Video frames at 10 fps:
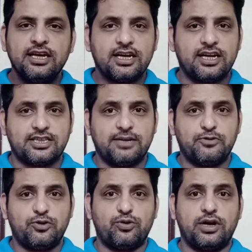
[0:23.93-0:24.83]
ख़त्म
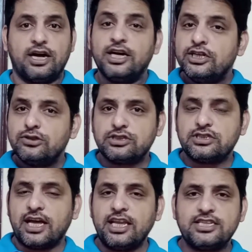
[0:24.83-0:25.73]
होगा तो
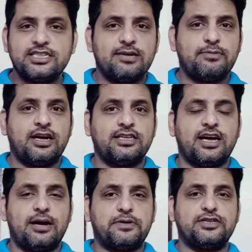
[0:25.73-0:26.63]
सारी चीज़ें मैं आज
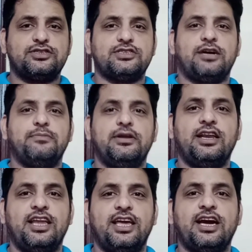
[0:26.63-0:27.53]
आपके सामने
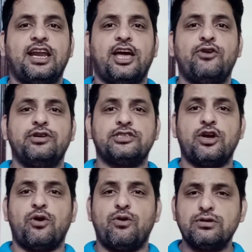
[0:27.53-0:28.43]
लेकर आया और इसे
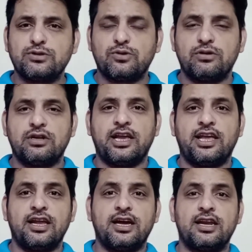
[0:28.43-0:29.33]
होस्ट कौन रहे
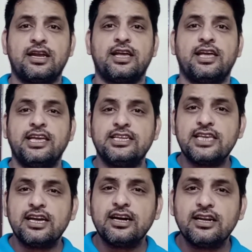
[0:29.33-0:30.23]
कर रहे हैं इसे
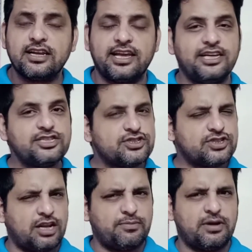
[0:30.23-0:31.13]
कर रहे हैं
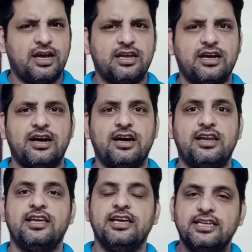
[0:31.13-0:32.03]
सलमान खान
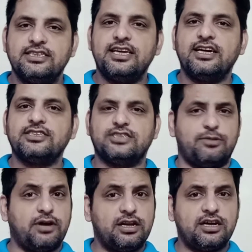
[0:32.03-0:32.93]
जी हाँ
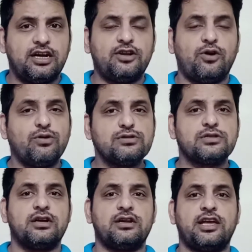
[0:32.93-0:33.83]
सलमान खान होस्ट
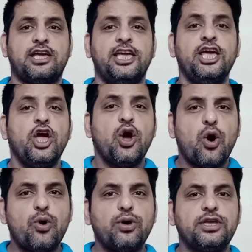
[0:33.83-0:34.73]
कर रहे हैं
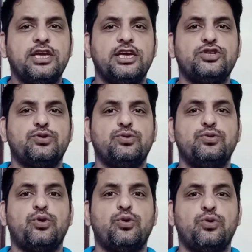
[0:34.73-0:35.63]
और ये शुरू
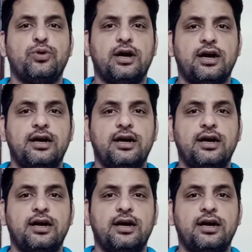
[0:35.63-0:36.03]
होगा